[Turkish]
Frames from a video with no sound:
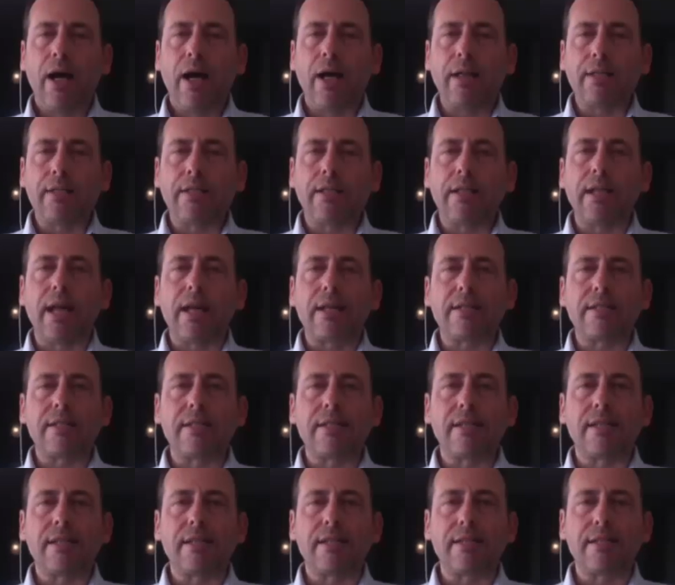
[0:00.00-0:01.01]

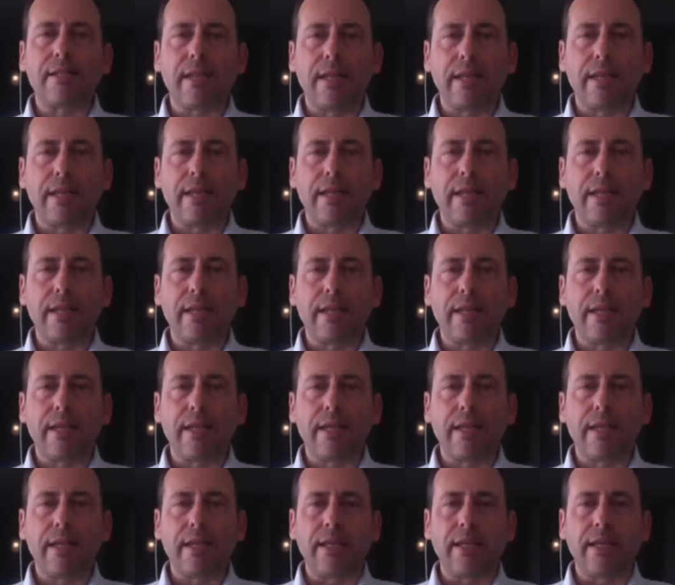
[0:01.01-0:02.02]
Hatırlarsanız Sayın
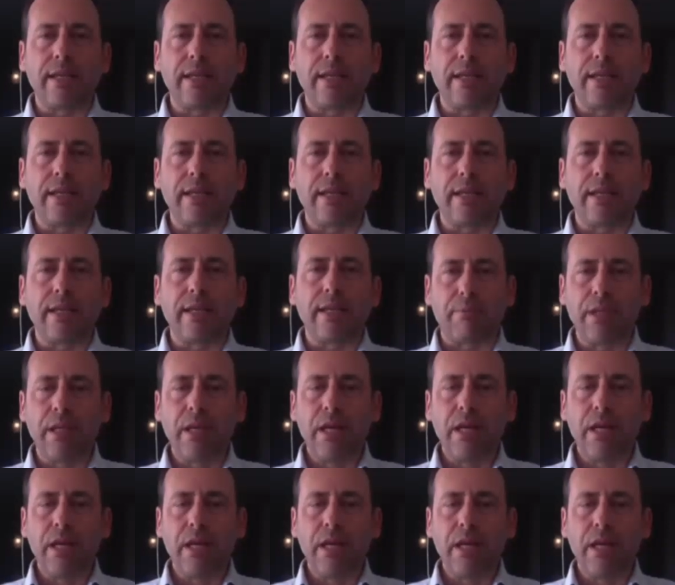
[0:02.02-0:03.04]
Trump'ın Suriye'den
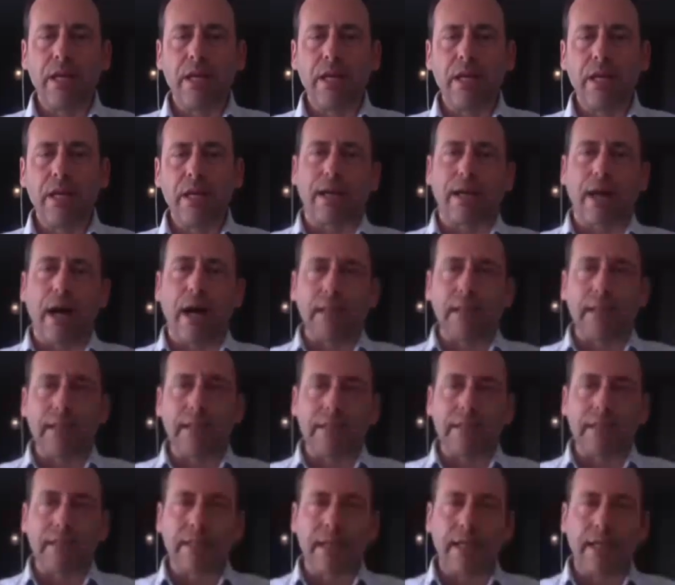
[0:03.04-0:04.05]
asker çekme
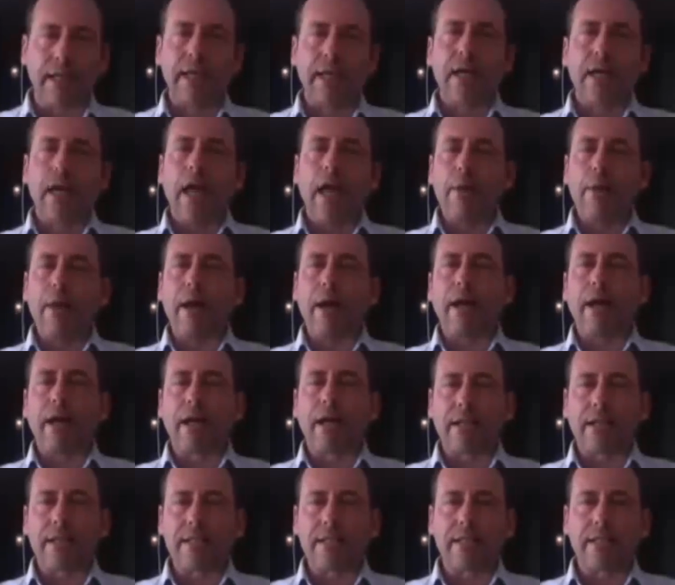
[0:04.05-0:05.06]
kararı aldığında
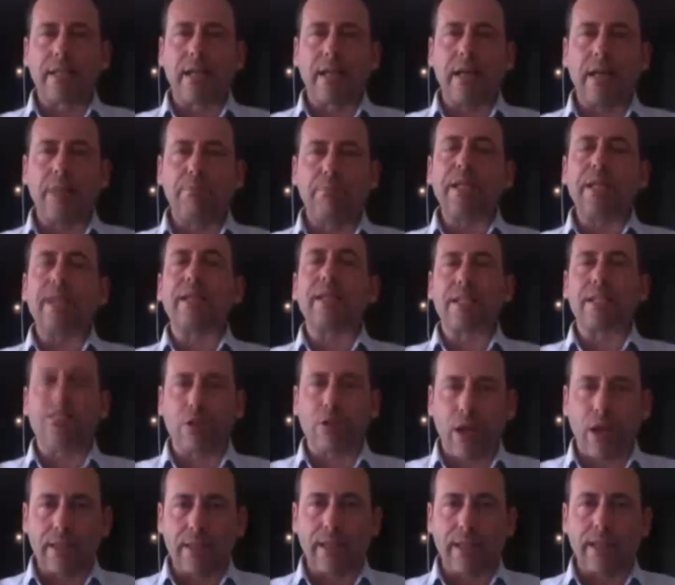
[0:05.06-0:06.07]
hemen
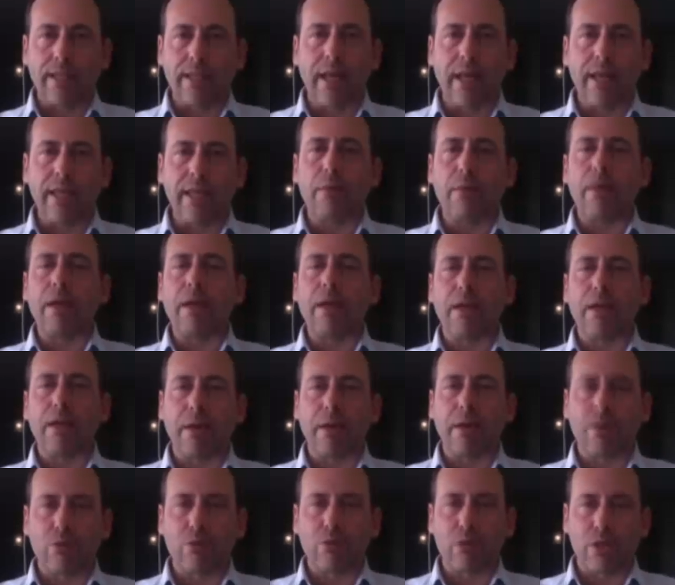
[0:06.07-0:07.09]
arkasında bir
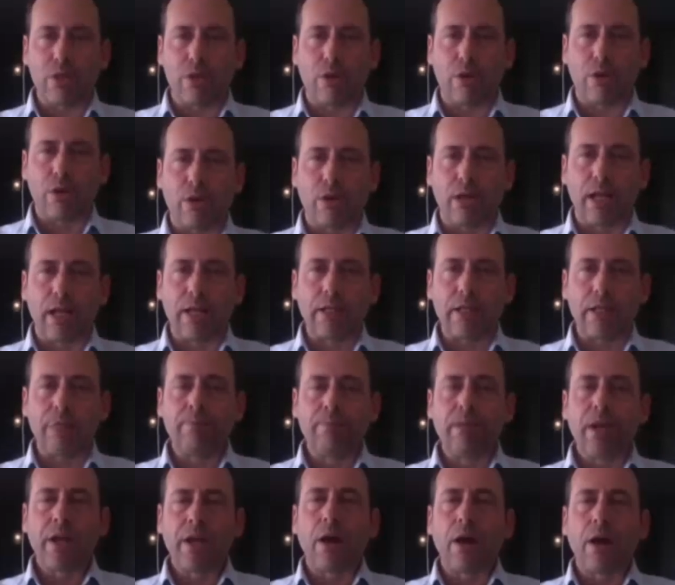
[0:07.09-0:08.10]
restoranda yine yemek
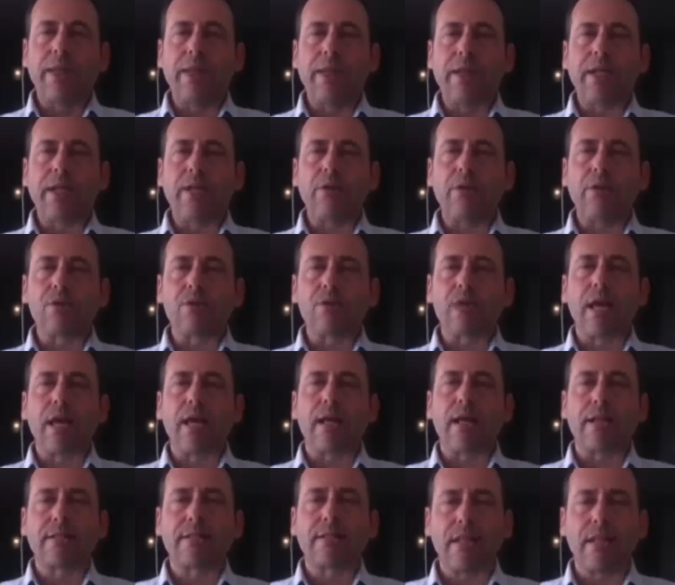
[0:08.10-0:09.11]
yemek üzere olan
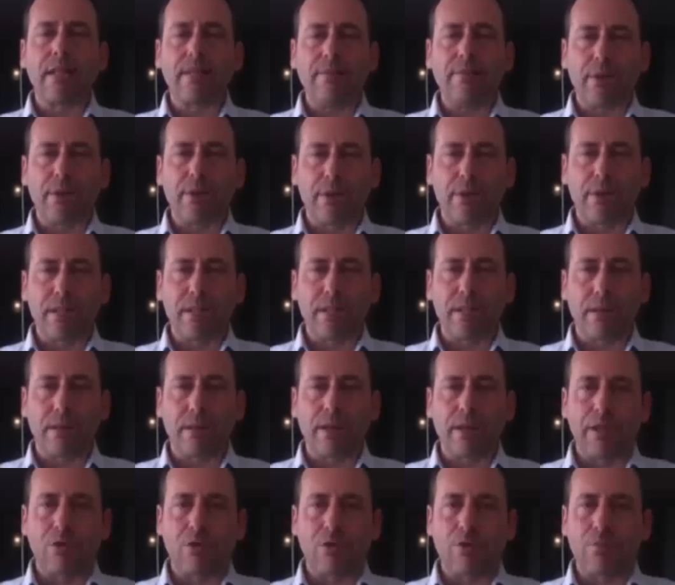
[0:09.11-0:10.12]
Amerikan özel
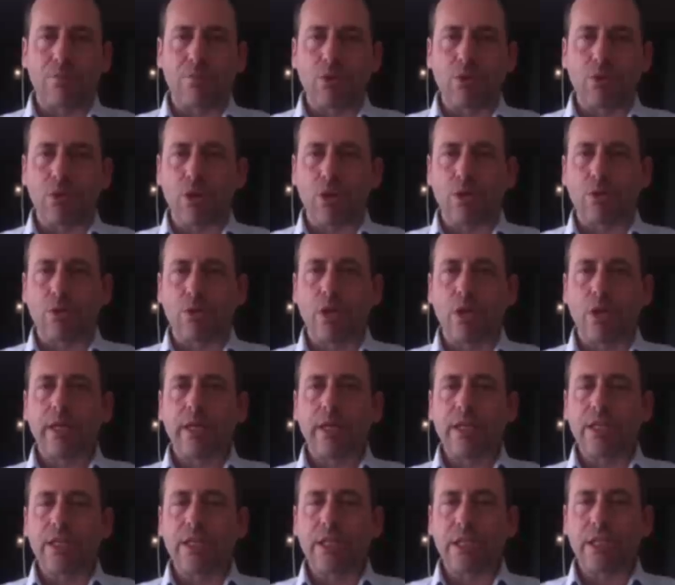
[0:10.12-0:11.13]
askeri firmasına
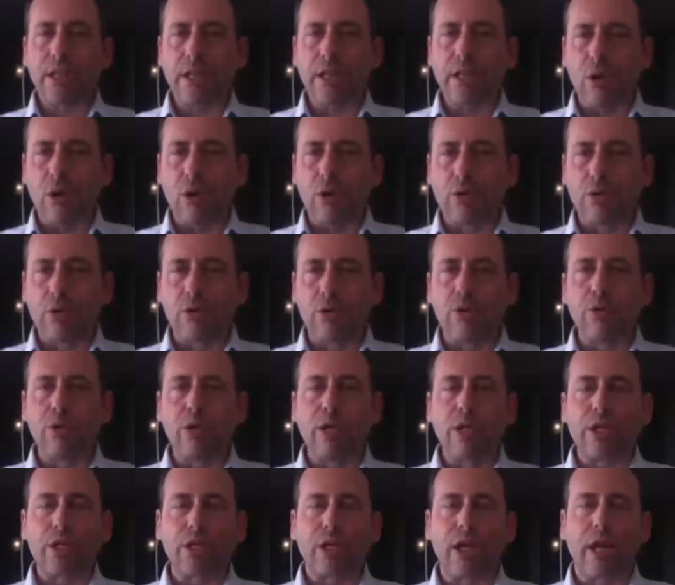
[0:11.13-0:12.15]
mensup 4 kişinin
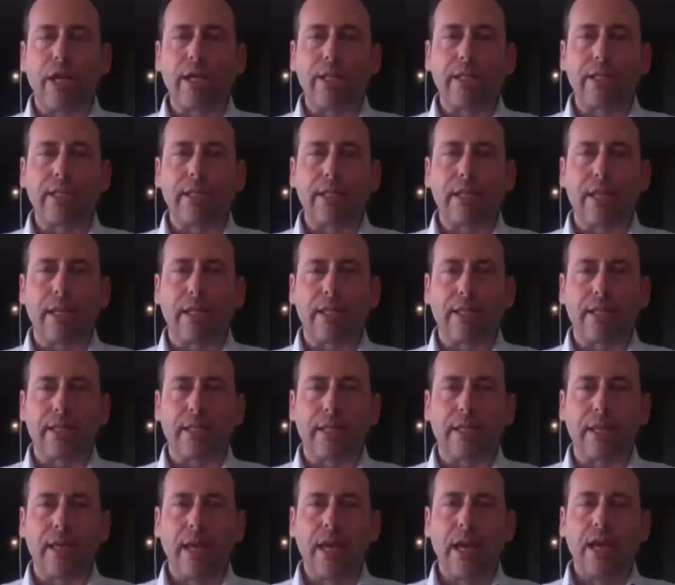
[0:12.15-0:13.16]
öldürüldüğüne şahitlik
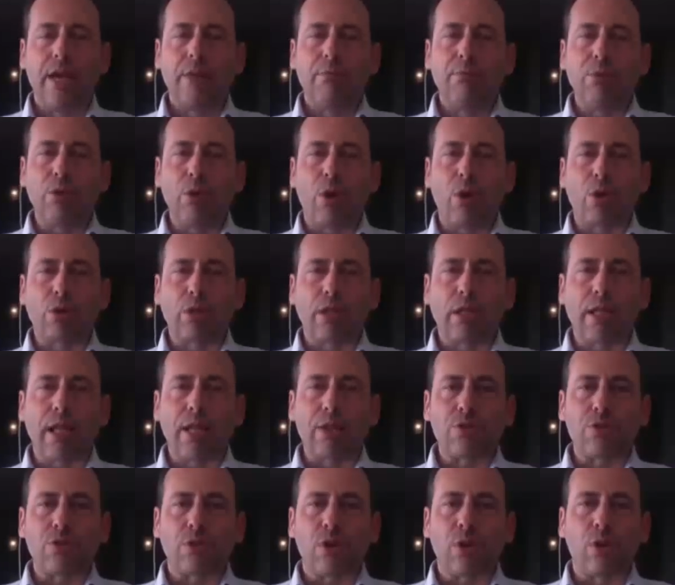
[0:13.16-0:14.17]
etti. Evet bomba bir
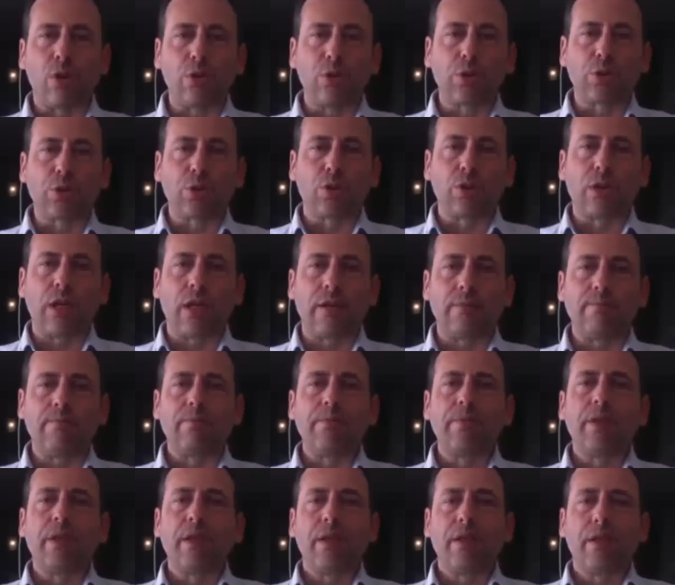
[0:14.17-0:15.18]
saldırı
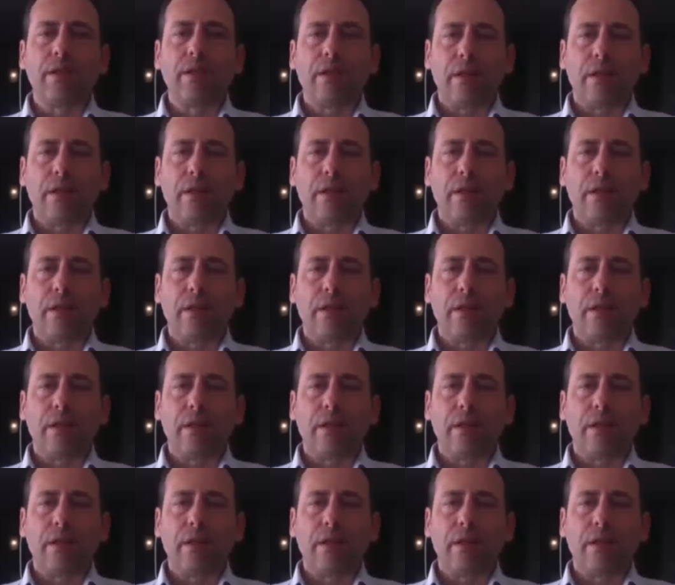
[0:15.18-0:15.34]
düzenlenmişti.